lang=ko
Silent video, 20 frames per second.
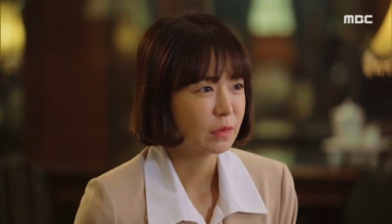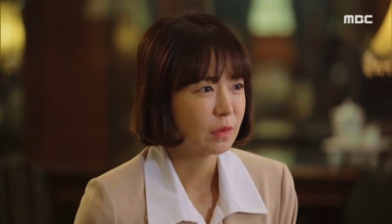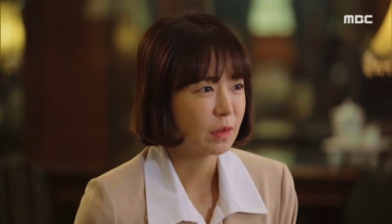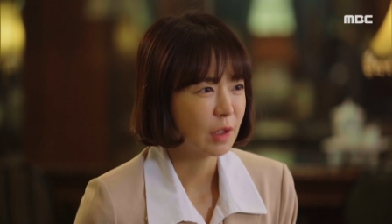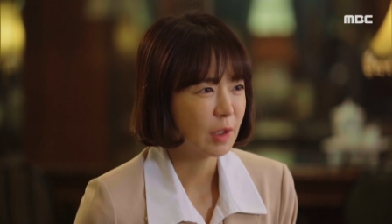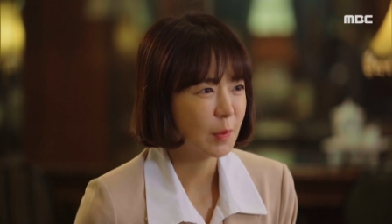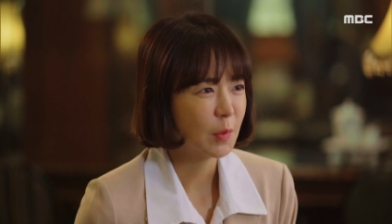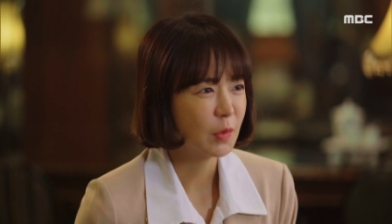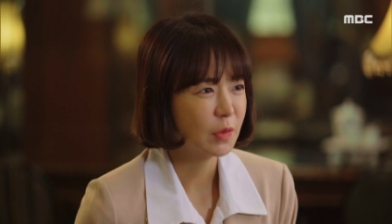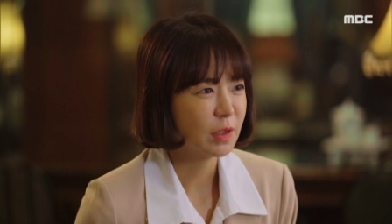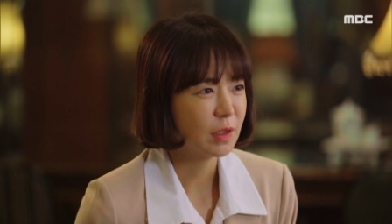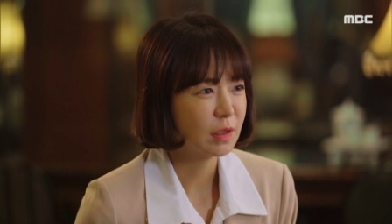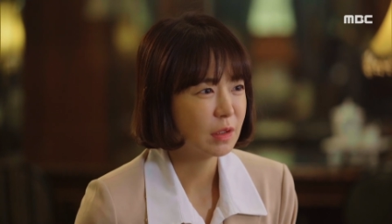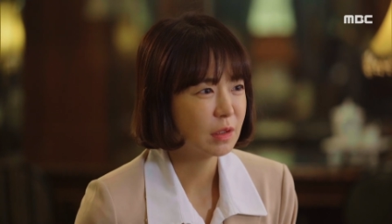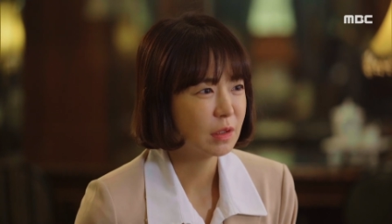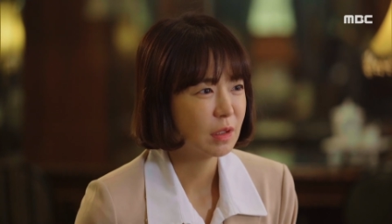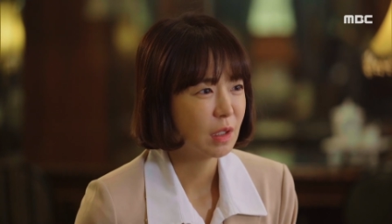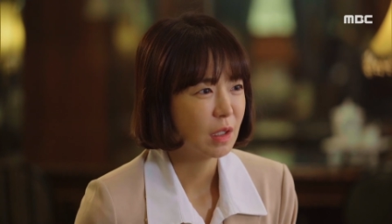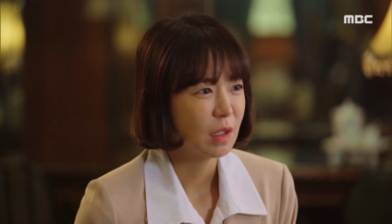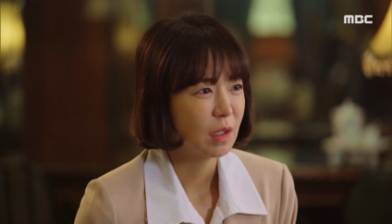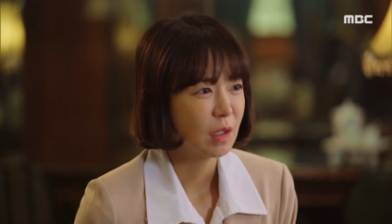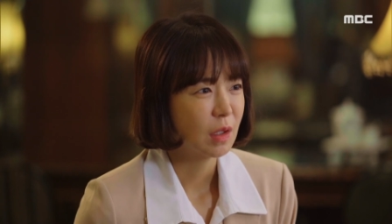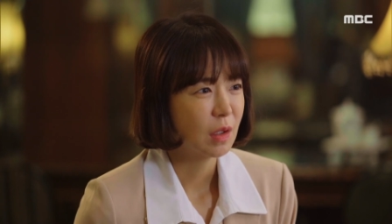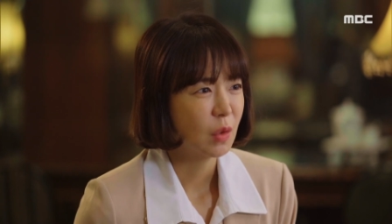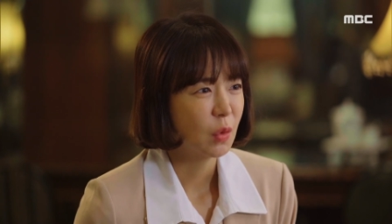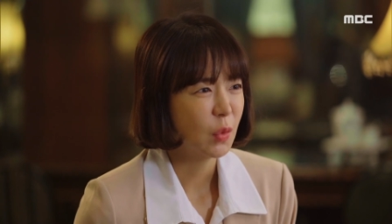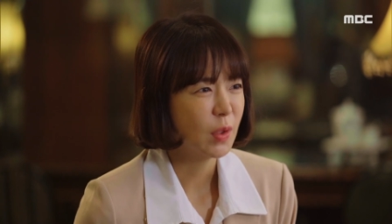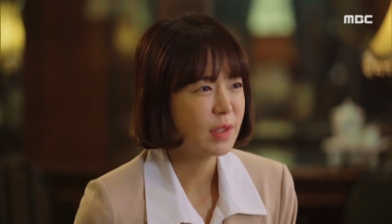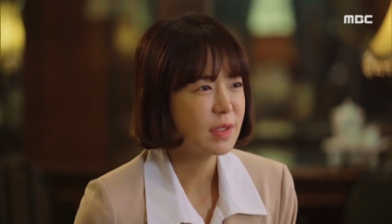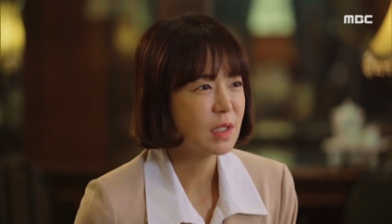이번에는
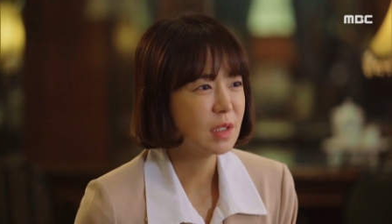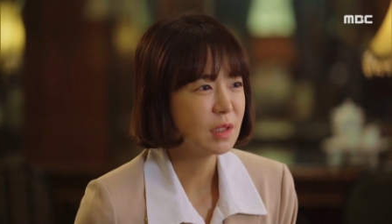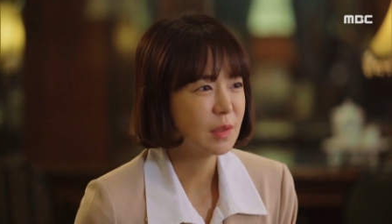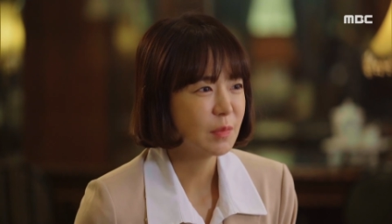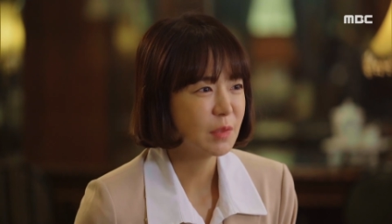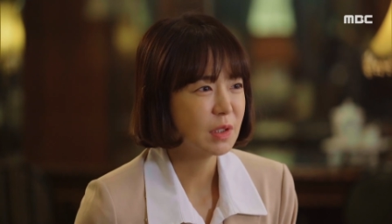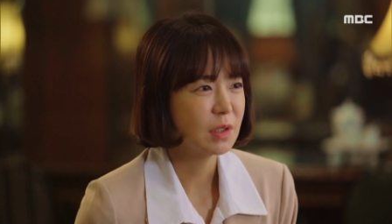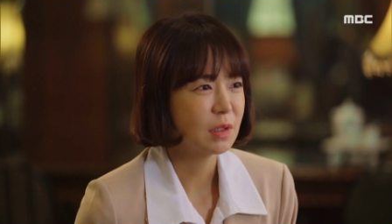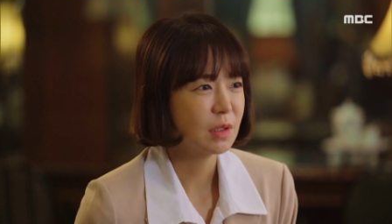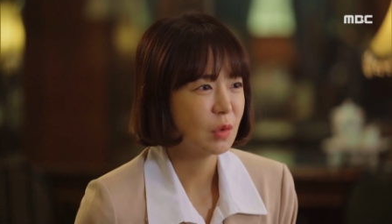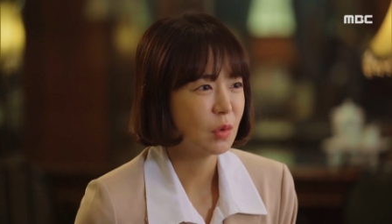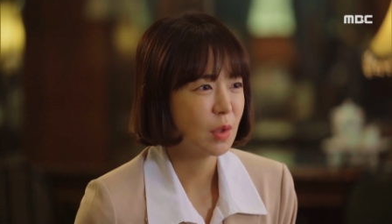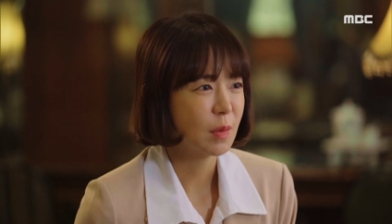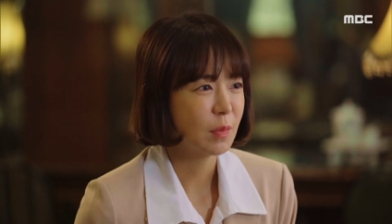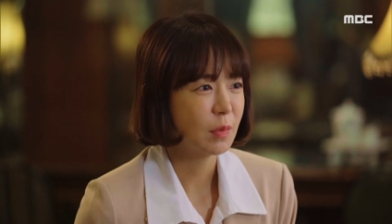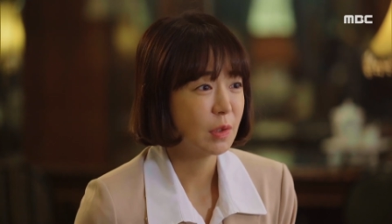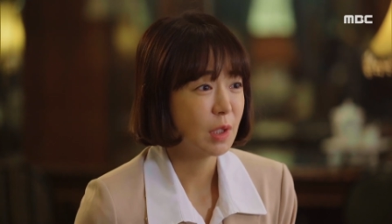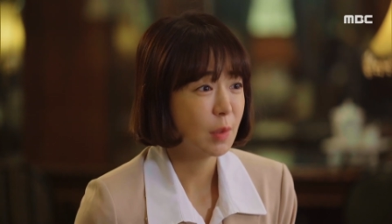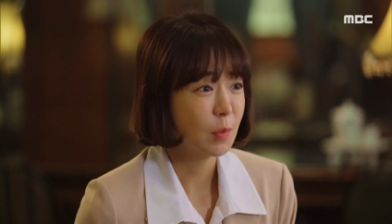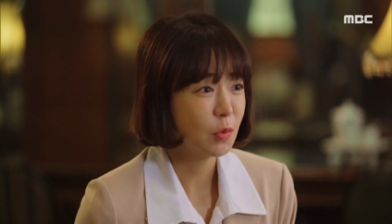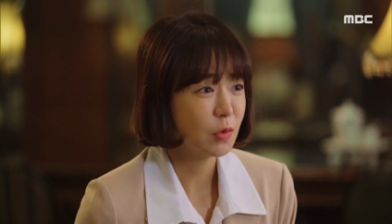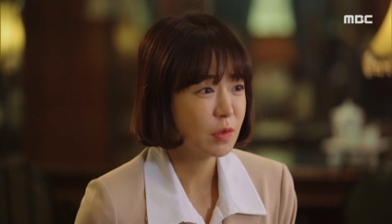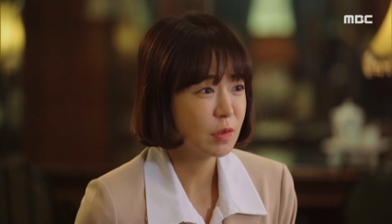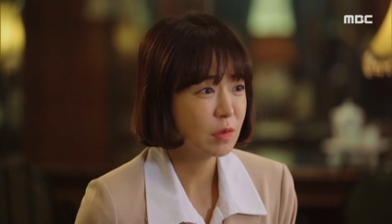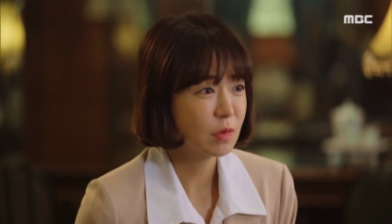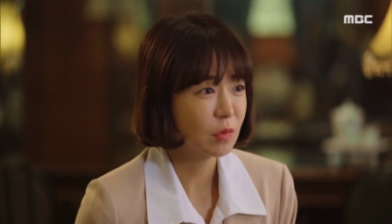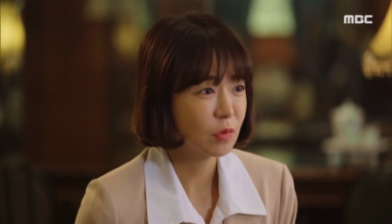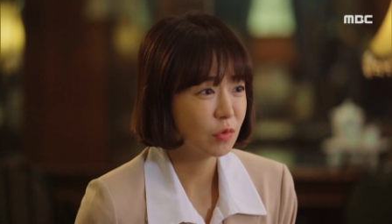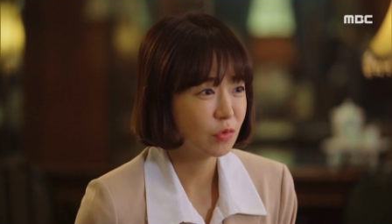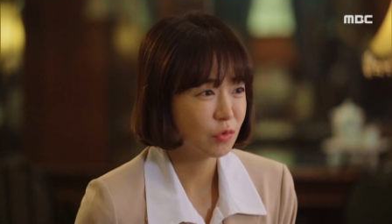회장님 뜻대로 한번
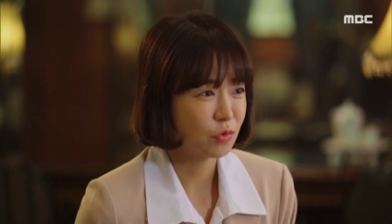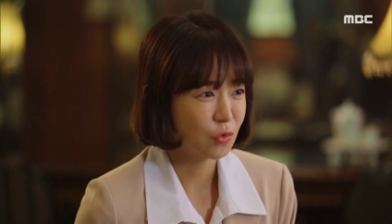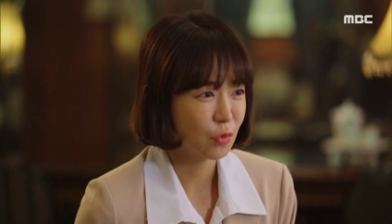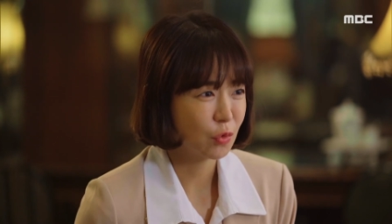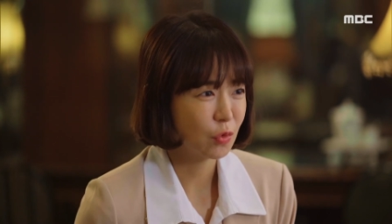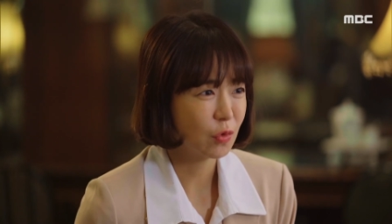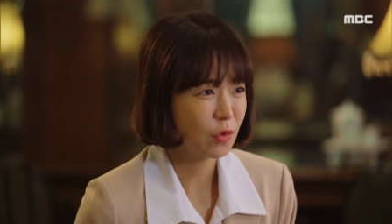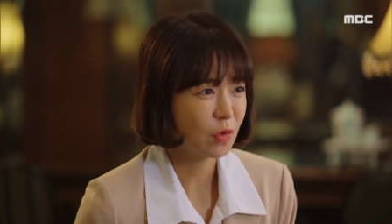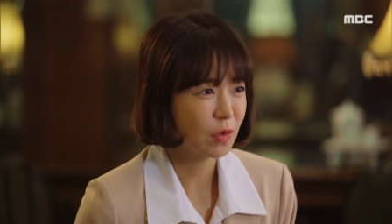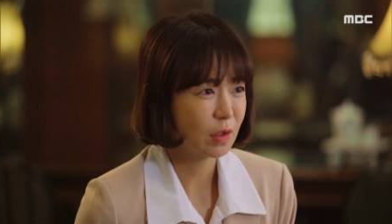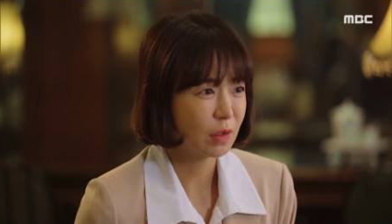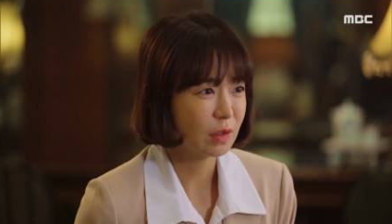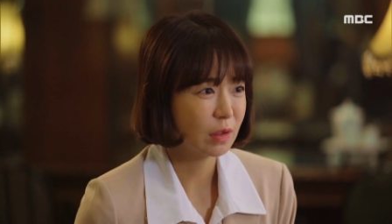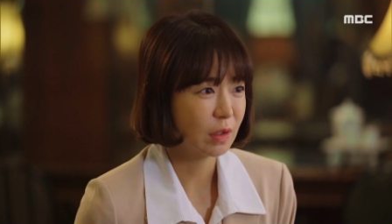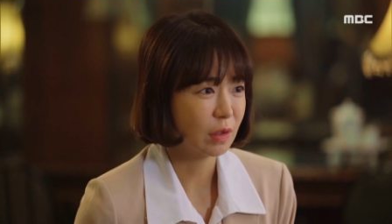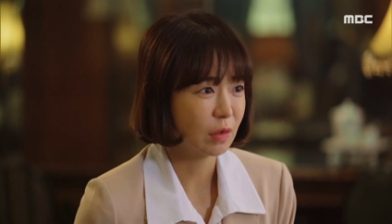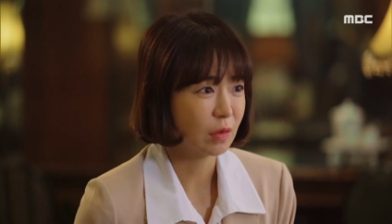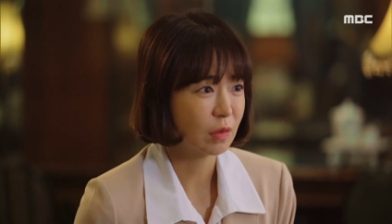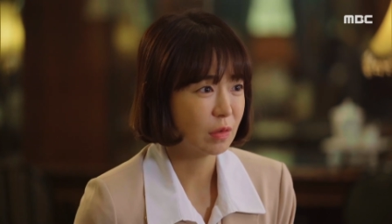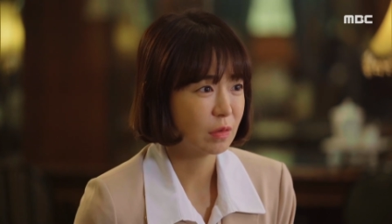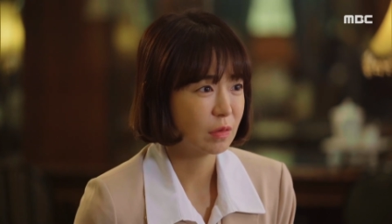해보시는 것도 좋을 것 같아요.